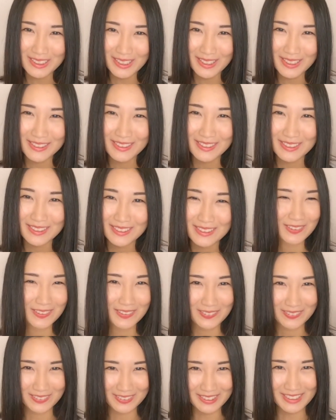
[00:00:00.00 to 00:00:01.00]
です。
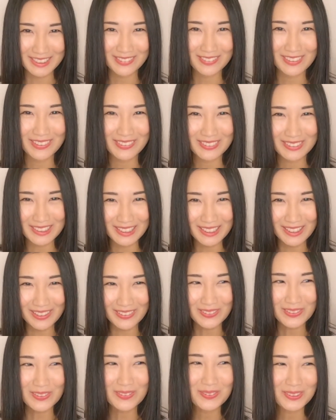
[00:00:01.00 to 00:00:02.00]
私はお酒
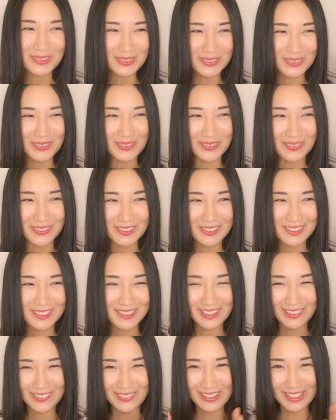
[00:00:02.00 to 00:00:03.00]
を飲むと
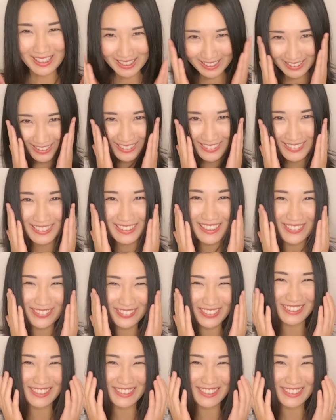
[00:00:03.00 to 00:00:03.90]
顔が赤くなりま